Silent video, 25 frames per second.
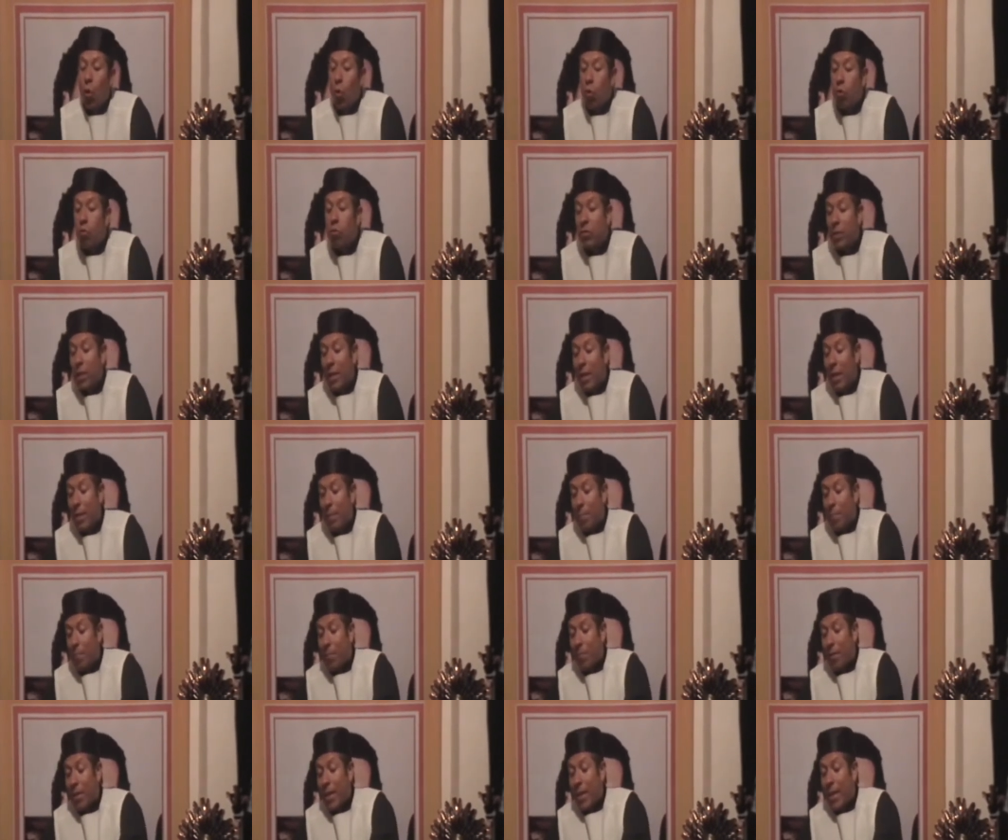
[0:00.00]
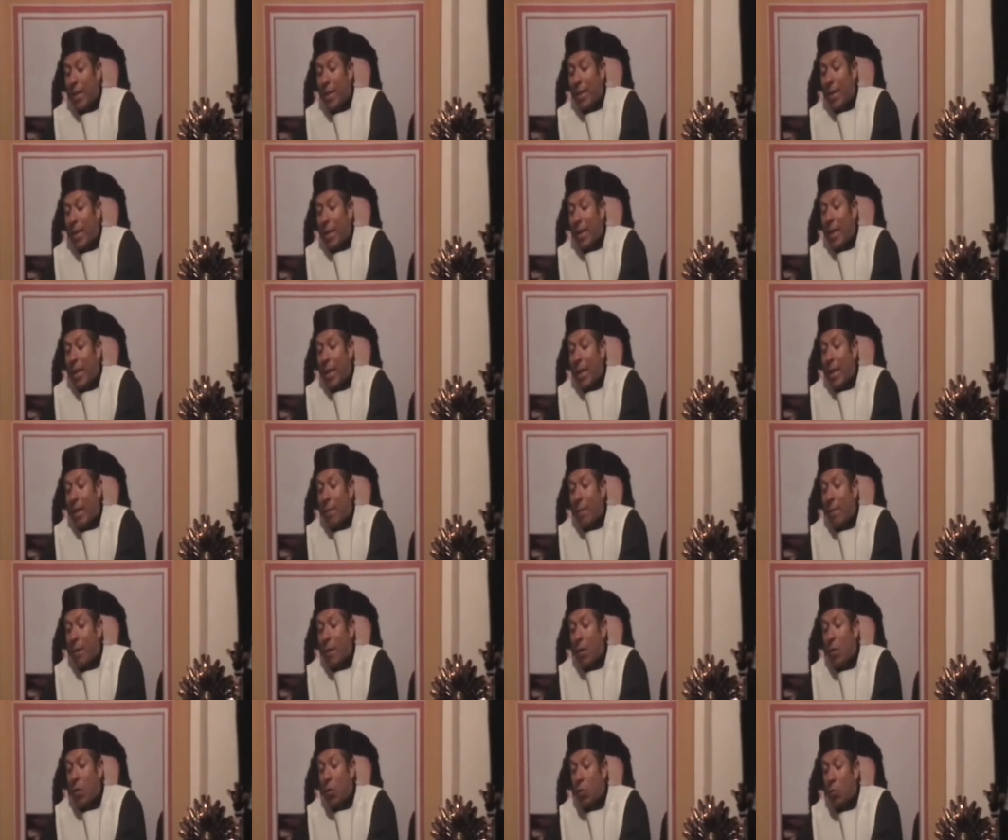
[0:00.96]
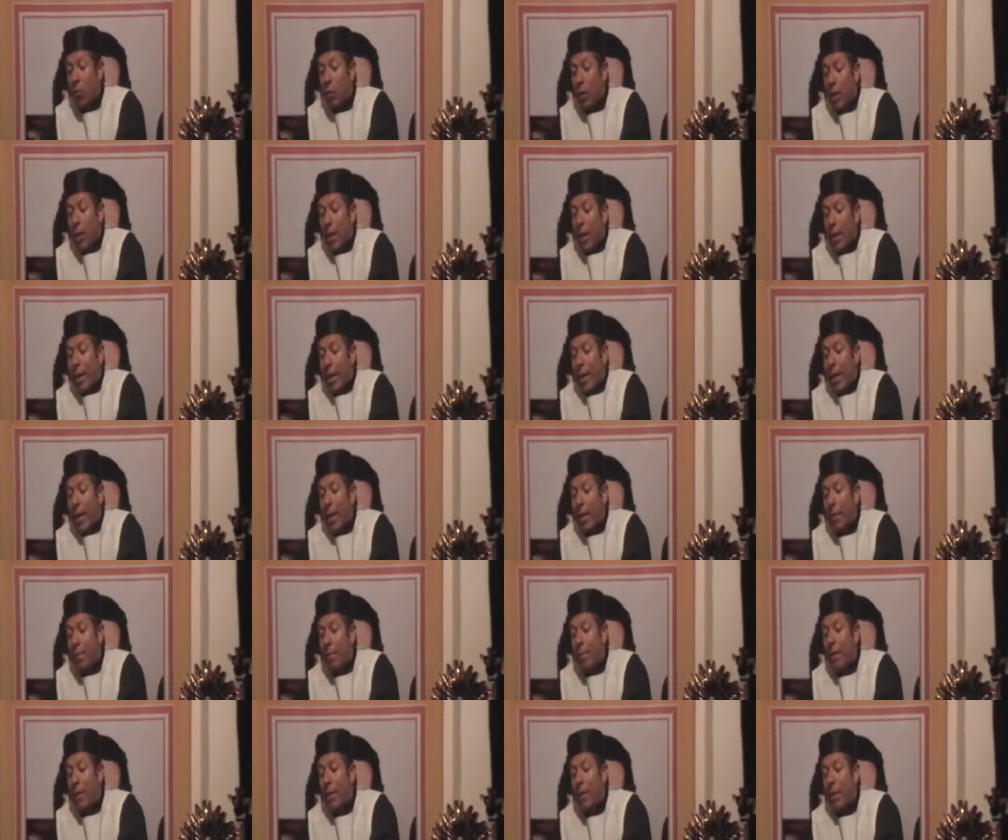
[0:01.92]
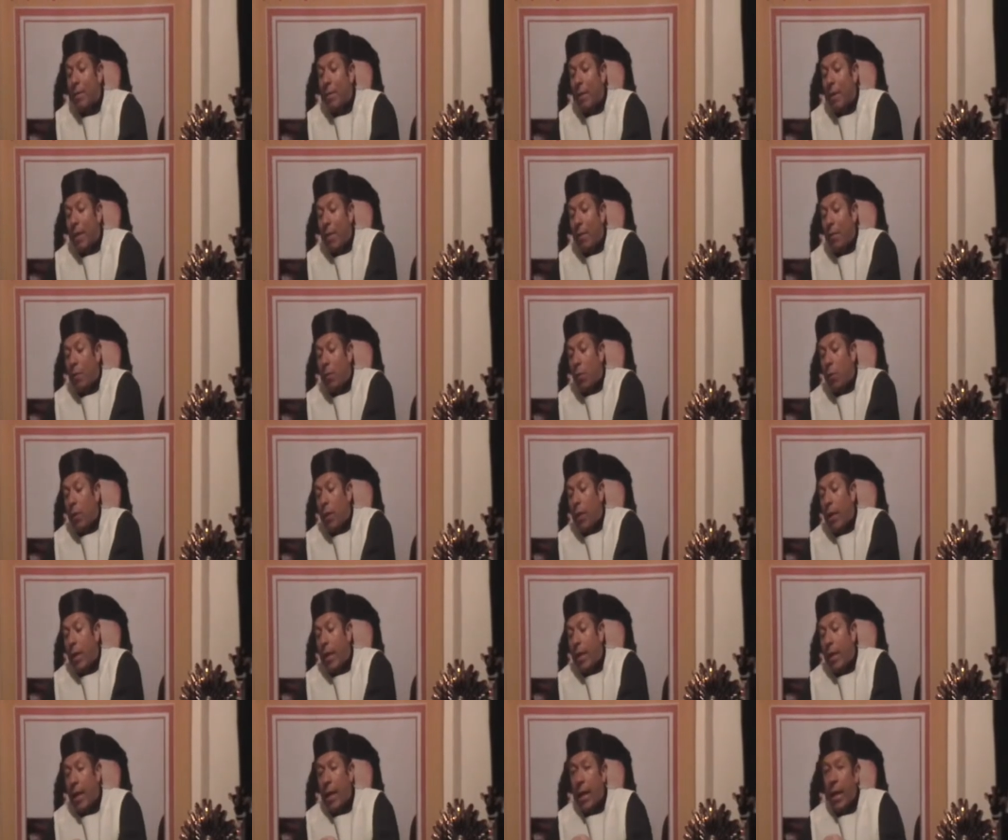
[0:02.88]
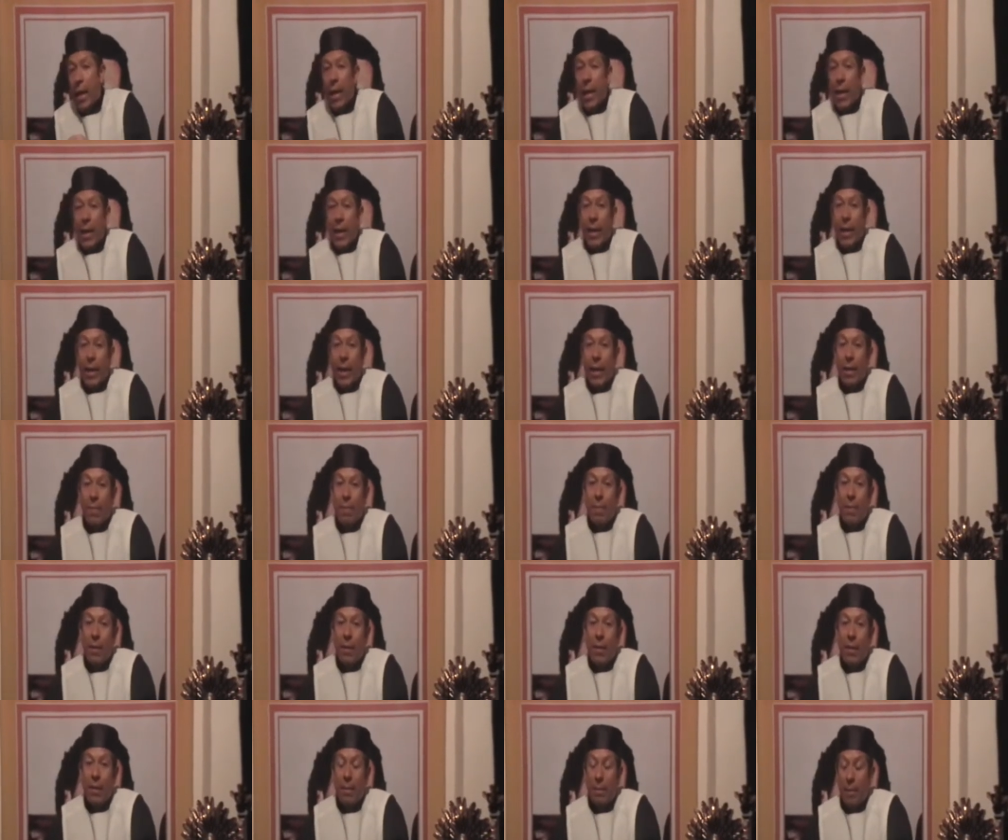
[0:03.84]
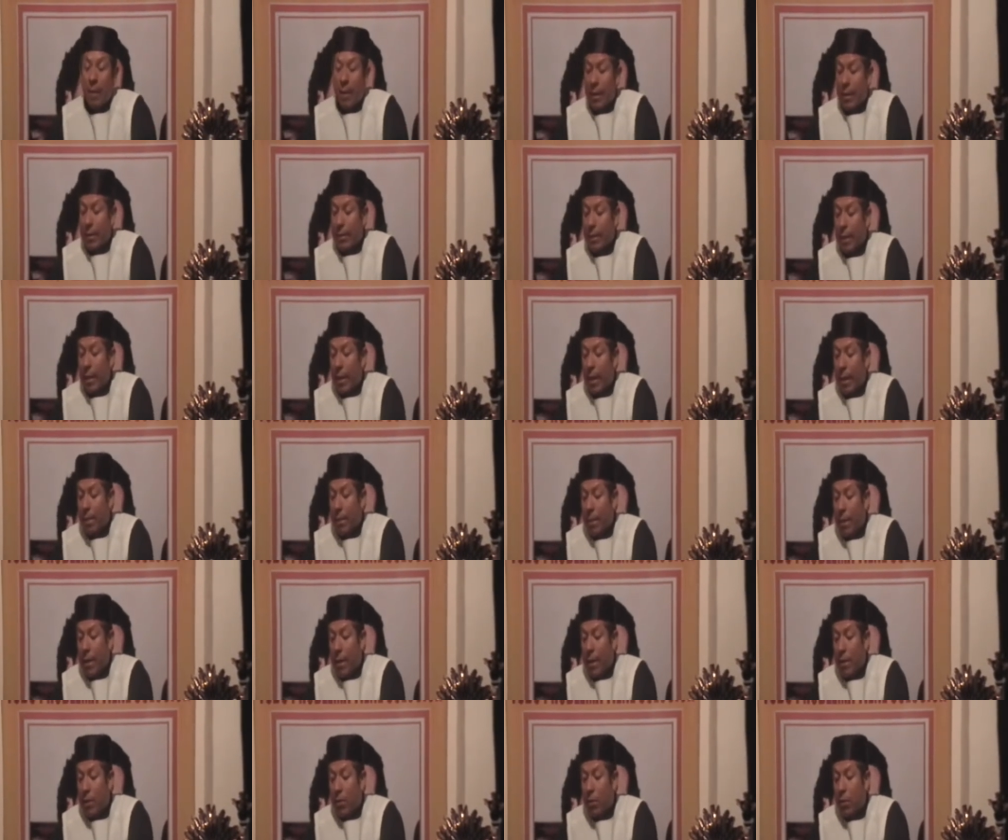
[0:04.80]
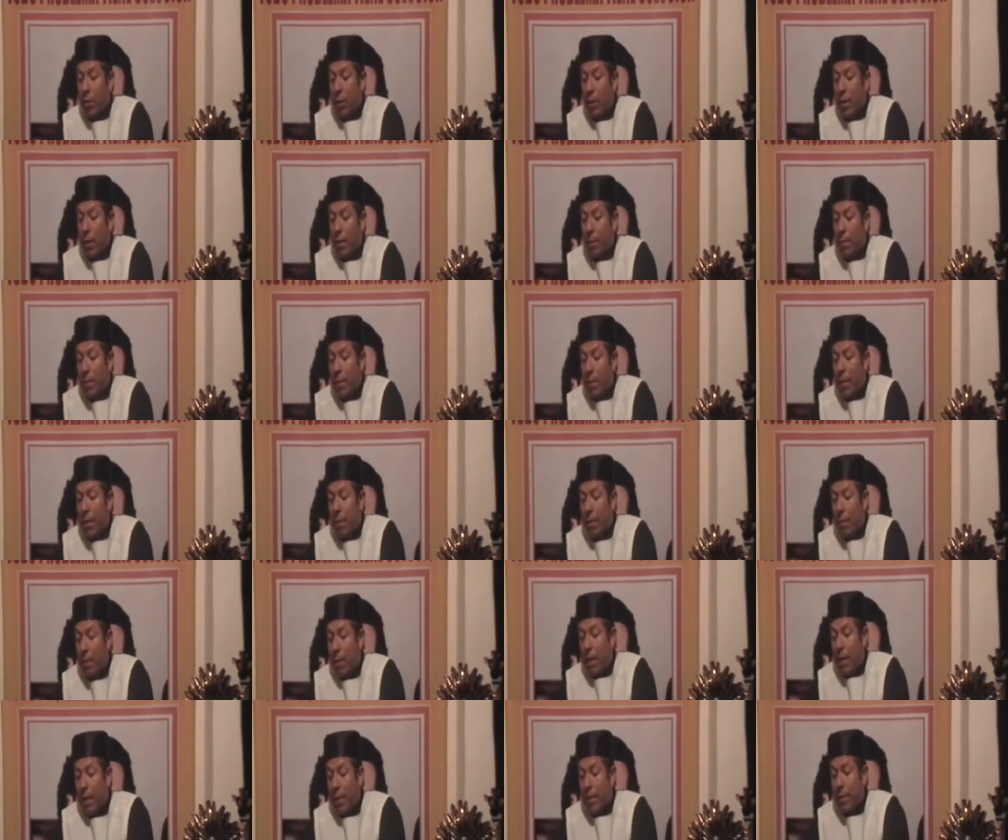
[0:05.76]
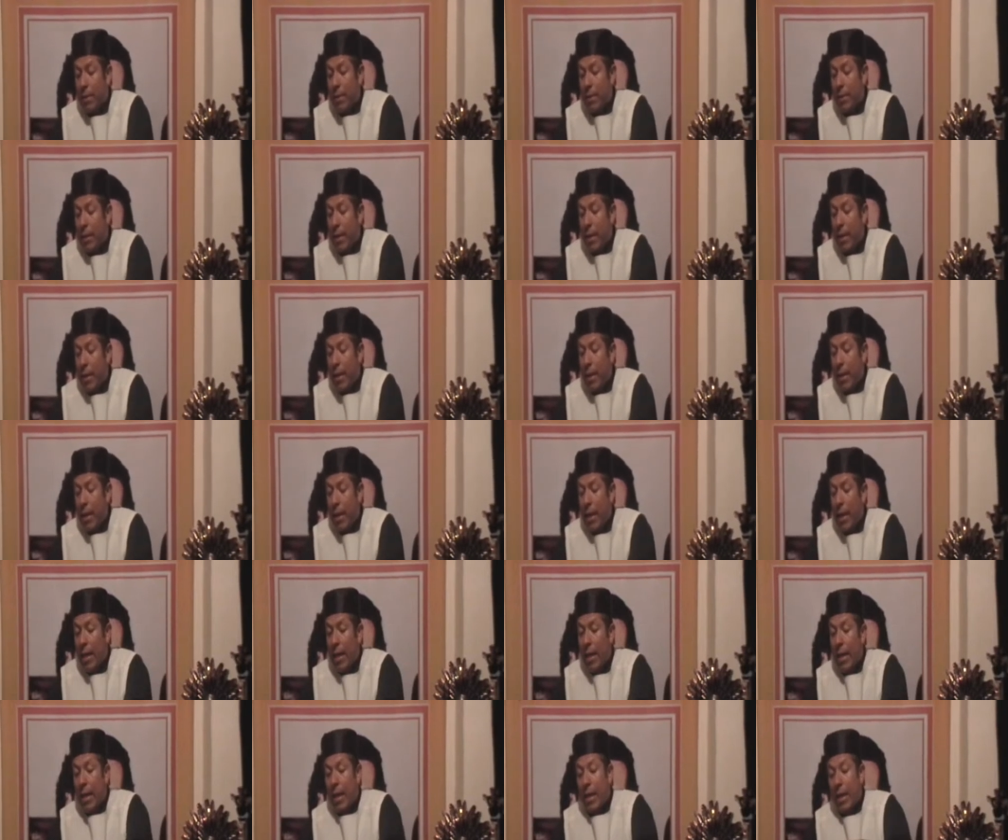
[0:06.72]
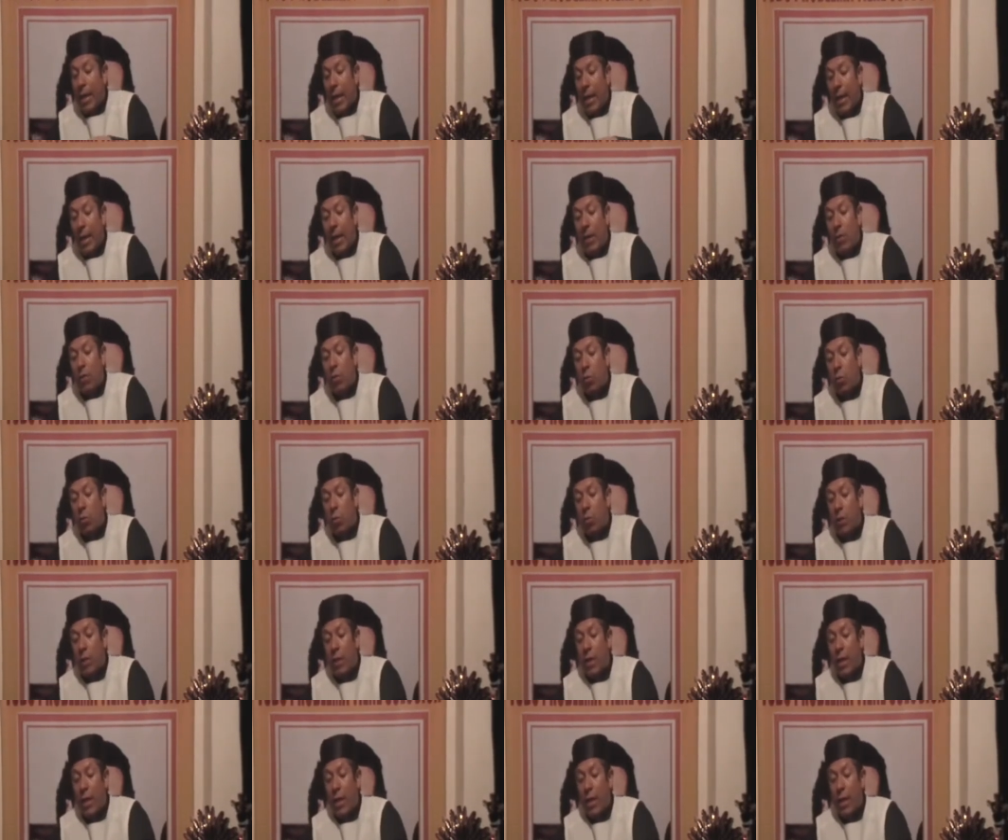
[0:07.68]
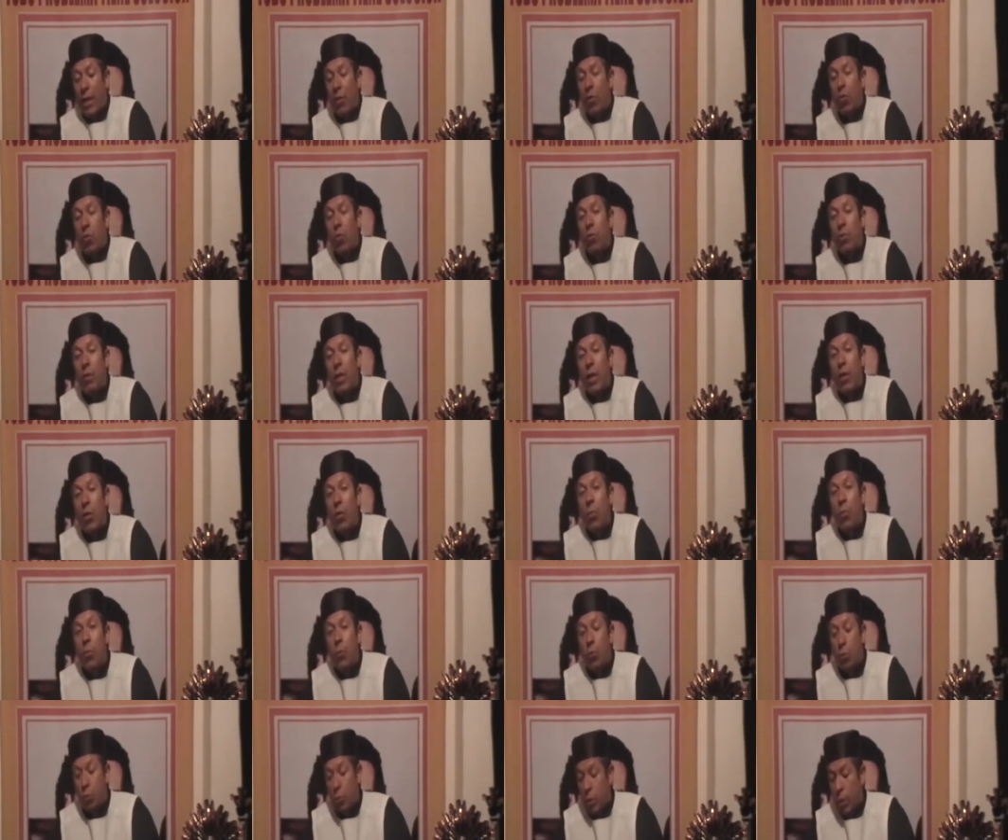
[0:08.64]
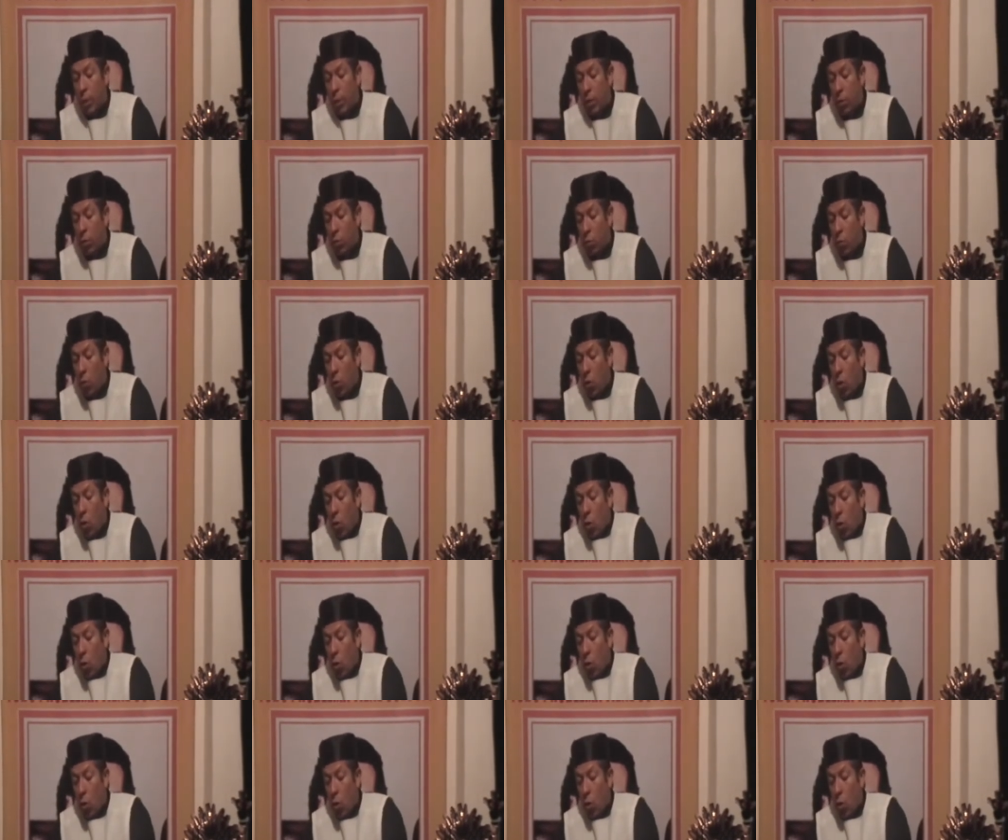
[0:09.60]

Usted que tiene enemigos, que es víctima de brujería, que es víctima de salamiento, que es víctima de hechicería, que le, hecho han hecho un daño postizo,